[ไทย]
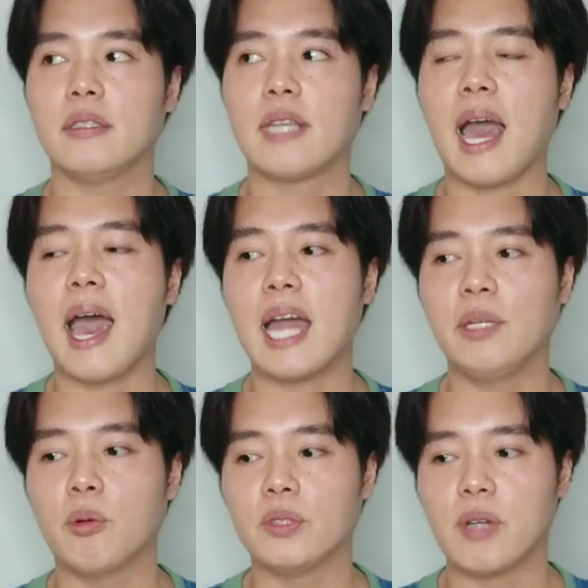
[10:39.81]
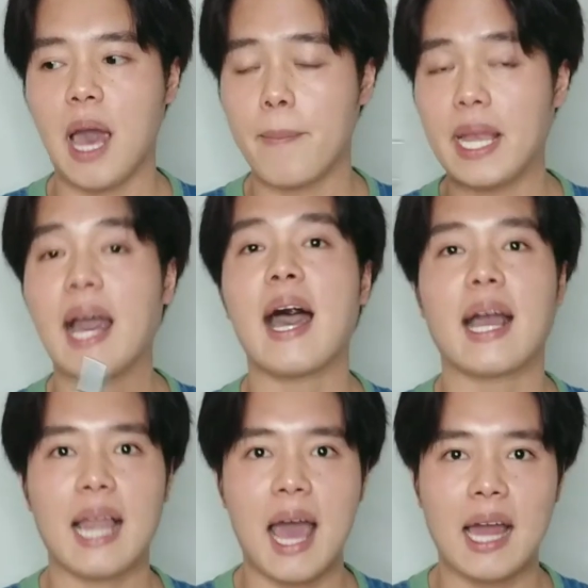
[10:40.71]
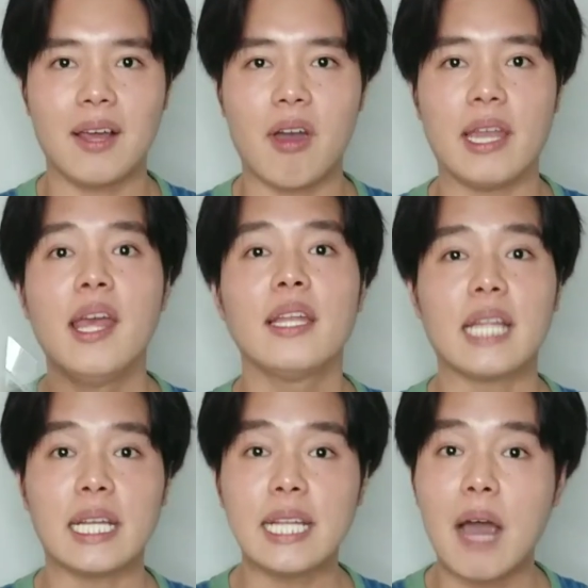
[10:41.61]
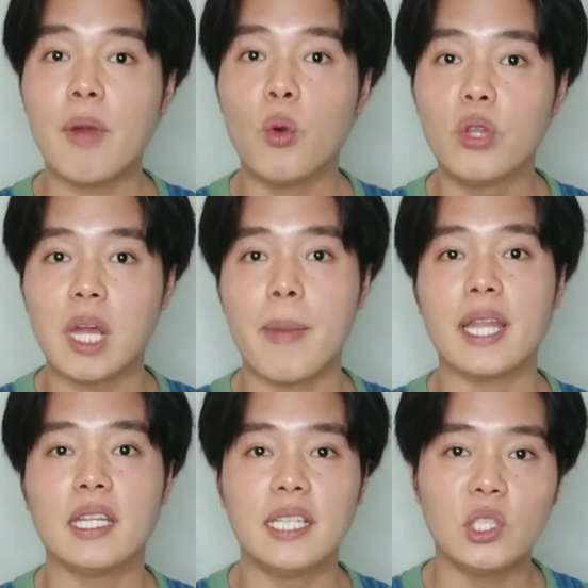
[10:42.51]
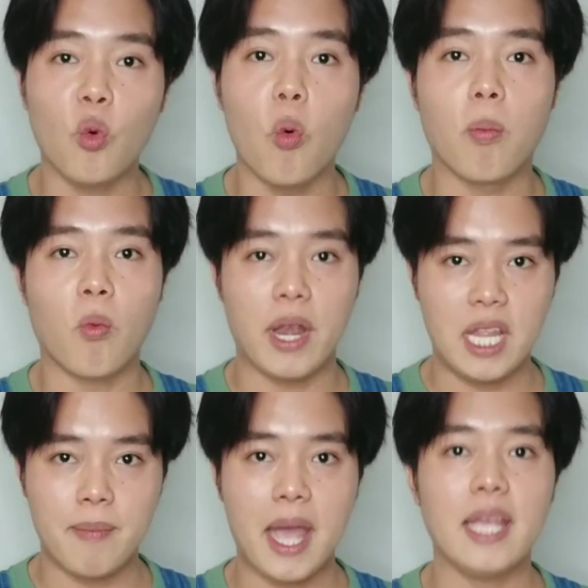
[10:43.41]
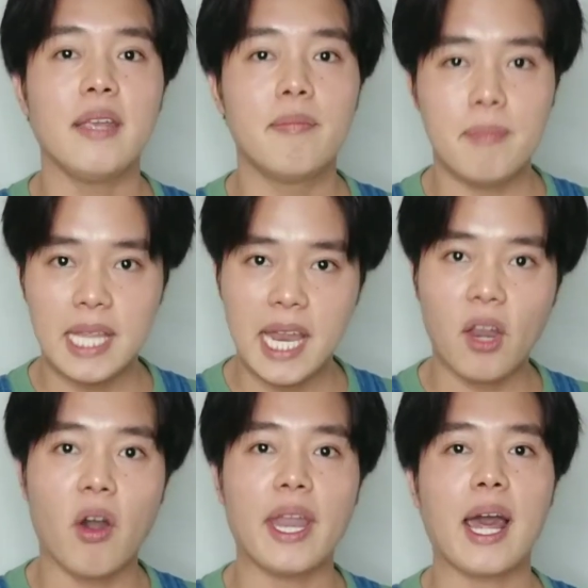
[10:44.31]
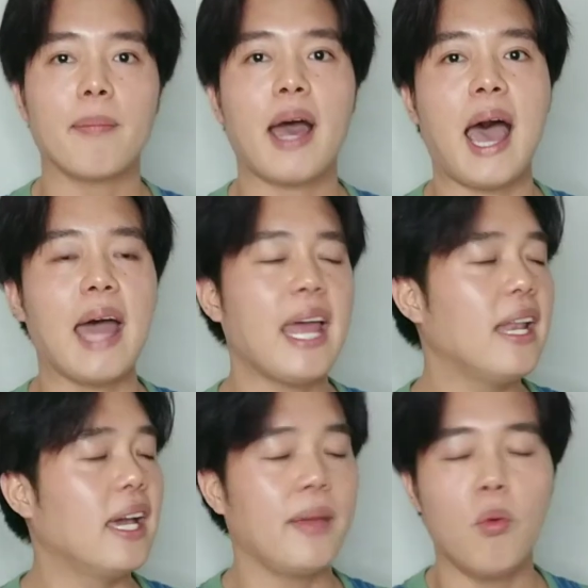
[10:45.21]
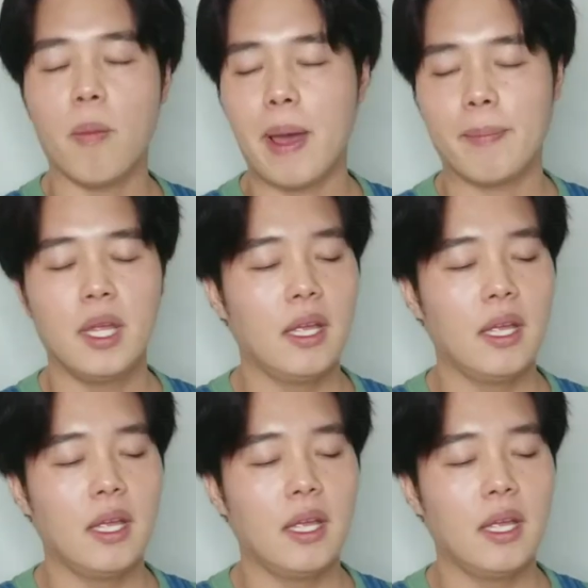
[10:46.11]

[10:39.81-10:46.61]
ราคาที่ผมซื้อว่าเป็นราคากลางแล้วกัน แต่ถ้าถามว่าคุณสามารถซื้อได้ถูกกว่านี้ไหมมีแน่นอนนะครับหาได้เลยพวกแบบ